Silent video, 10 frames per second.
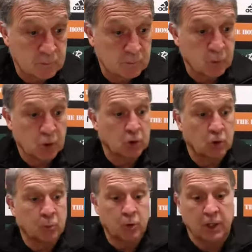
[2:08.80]
Bueno,
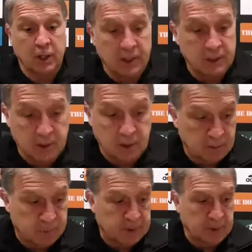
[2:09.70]
como dije antes,
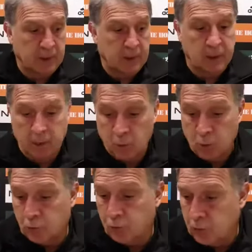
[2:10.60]
depende de la
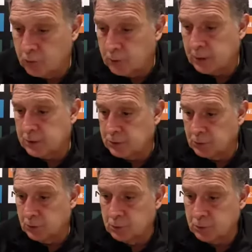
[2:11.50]
evolución que
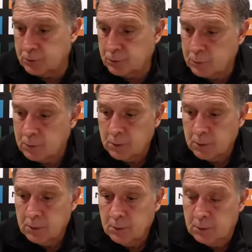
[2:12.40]
ellos
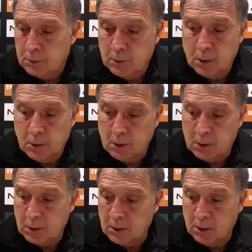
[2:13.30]

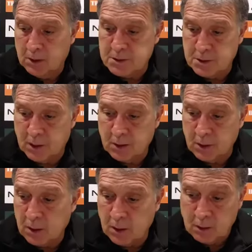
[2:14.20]
este, sigan
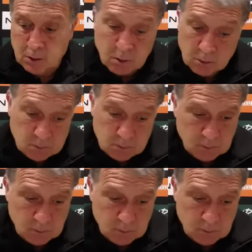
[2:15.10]
teniendo.